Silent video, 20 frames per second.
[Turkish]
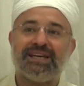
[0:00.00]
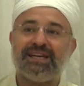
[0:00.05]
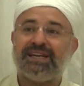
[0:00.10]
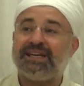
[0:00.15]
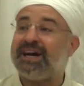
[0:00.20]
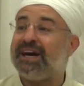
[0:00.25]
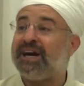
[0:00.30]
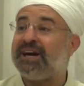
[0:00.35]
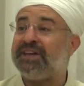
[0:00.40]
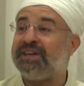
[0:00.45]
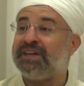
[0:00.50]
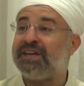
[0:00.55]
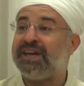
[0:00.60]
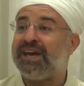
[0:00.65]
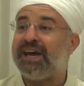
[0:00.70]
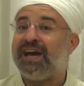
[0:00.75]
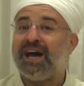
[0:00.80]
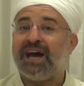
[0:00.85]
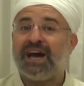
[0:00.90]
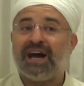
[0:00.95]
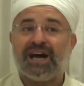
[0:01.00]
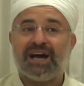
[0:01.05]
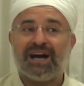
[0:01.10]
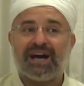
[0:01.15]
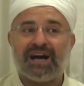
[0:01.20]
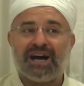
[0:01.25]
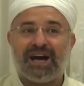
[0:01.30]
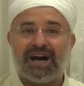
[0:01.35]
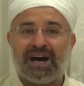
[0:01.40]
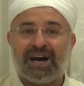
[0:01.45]
Yani
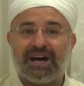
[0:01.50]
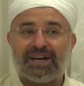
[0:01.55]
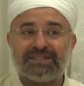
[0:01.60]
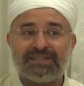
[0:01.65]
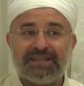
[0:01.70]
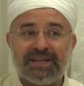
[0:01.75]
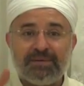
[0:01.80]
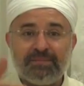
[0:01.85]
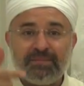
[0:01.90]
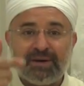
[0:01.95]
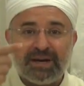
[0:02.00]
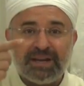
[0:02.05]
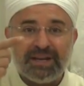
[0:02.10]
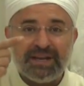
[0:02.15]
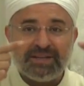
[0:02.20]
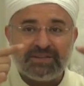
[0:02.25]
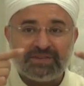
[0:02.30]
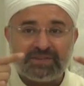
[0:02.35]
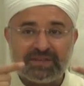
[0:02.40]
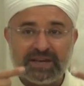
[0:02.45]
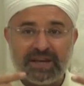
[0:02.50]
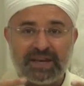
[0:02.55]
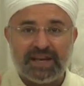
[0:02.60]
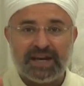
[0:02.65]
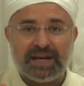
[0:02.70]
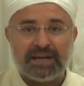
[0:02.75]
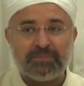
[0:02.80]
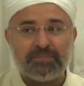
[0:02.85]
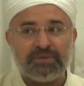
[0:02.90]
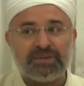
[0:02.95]
Adem
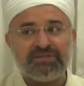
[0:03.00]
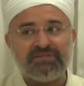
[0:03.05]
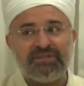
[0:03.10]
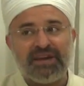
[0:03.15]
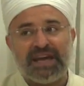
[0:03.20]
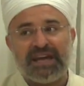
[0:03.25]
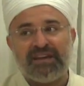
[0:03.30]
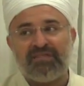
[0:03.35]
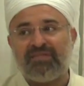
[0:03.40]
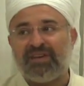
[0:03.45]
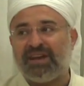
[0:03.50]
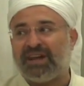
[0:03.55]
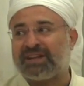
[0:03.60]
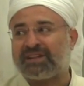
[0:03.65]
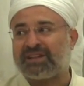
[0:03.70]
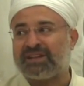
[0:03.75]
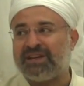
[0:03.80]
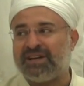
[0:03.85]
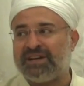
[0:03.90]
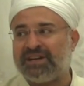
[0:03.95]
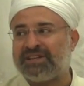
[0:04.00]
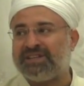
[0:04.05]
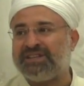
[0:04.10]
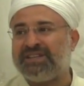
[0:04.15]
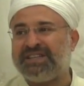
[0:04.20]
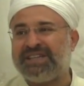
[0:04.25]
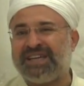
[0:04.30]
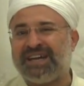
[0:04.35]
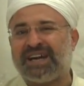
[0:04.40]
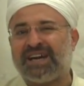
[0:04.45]
Aleyhisselam'ın ve
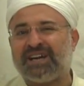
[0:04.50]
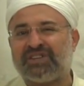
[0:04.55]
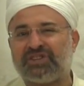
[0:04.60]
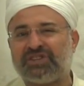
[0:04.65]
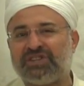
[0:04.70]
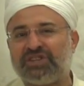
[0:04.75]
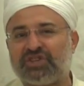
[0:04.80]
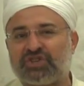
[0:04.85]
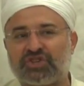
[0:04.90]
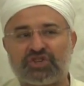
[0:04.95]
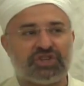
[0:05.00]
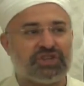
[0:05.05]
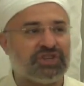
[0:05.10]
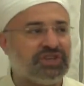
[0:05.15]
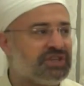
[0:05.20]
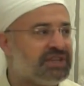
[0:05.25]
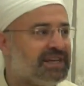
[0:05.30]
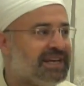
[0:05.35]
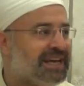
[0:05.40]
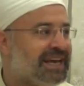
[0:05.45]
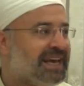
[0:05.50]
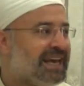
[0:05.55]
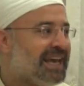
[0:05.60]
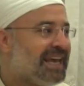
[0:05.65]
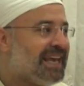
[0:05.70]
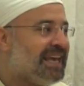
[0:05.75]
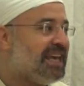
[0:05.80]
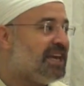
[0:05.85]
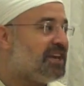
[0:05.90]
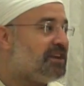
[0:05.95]
evlatlarının yaratılışının
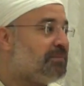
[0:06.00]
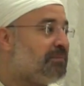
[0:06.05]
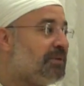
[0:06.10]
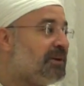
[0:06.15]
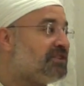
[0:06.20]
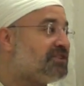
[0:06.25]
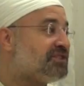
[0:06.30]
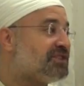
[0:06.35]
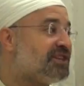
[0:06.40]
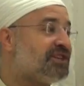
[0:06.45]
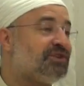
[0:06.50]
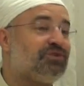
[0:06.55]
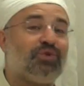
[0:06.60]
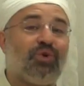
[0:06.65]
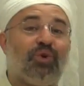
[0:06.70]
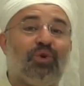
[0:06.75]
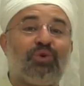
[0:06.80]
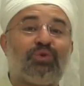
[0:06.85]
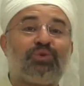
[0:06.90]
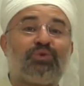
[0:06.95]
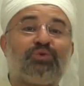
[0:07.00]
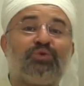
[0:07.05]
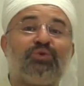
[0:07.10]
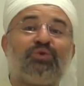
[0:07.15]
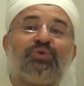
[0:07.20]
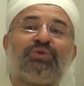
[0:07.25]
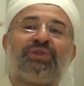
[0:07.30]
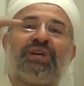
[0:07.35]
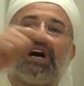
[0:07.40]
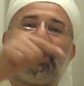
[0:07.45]
hikmetsiz
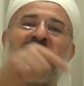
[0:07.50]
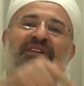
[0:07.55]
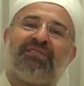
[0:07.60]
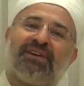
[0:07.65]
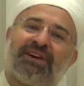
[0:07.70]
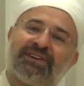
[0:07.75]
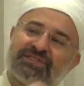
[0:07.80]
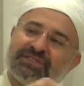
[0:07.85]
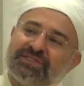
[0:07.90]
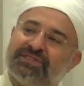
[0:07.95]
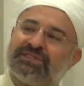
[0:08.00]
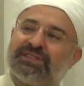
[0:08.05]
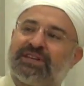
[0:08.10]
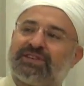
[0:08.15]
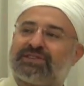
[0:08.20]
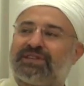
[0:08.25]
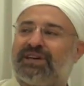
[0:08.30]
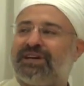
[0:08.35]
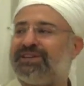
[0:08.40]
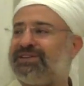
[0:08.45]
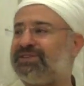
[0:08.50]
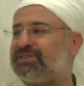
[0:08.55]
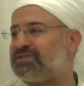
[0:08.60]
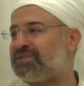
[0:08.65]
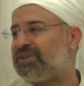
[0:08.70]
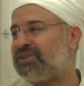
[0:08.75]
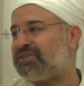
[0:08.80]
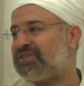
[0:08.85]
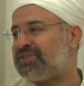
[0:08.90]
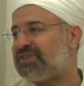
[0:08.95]
olduğu davasında
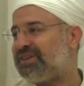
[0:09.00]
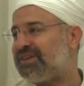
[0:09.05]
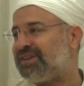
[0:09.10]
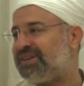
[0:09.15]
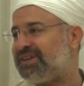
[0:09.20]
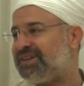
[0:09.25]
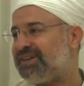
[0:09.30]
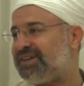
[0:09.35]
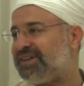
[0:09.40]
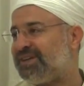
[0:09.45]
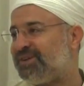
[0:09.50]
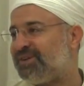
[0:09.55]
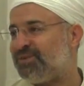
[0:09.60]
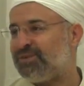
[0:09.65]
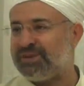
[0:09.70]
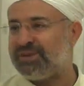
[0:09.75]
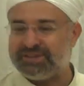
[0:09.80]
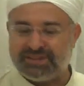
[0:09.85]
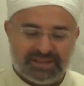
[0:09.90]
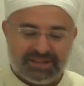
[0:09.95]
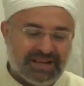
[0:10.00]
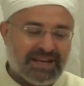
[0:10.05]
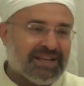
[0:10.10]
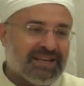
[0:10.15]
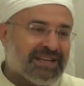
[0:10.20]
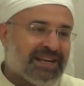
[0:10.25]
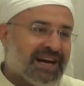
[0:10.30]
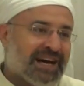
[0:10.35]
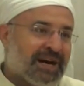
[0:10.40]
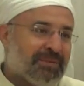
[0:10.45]
sadıksınız. Onlar dediler
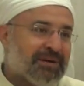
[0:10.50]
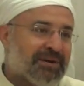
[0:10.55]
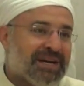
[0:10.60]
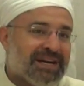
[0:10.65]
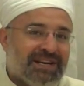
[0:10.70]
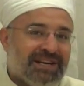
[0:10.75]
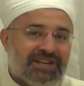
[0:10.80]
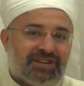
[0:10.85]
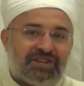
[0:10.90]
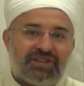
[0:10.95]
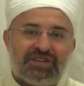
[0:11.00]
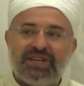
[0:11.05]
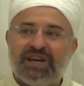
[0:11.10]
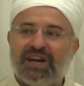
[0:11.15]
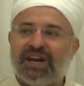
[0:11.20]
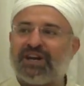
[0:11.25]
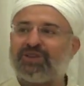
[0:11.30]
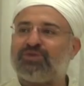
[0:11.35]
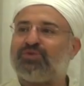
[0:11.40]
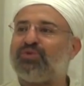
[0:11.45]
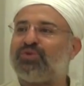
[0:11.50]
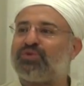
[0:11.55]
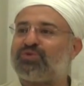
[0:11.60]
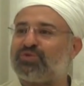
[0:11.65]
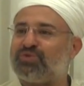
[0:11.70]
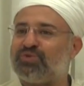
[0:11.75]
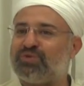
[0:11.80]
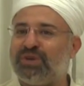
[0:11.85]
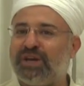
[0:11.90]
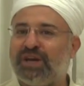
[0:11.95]
ki ya Rab niçin
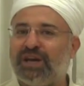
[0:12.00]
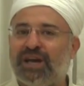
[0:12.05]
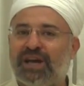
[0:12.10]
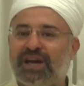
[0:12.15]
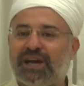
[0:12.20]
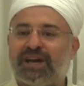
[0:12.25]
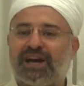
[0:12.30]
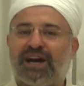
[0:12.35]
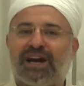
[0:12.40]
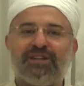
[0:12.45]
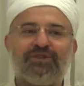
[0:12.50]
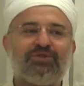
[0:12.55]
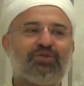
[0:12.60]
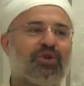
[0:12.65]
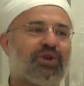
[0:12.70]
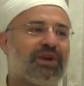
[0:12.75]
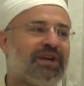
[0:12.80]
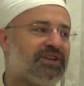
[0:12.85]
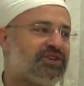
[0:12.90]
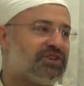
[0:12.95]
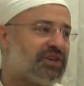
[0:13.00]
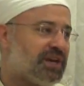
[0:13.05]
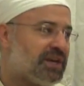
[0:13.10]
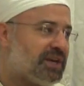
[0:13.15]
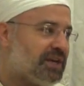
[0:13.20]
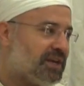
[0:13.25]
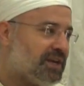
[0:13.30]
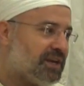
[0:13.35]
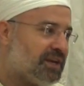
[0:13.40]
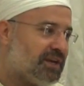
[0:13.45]
yaratıyorsun? E kan
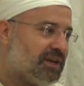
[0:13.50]
dökecek.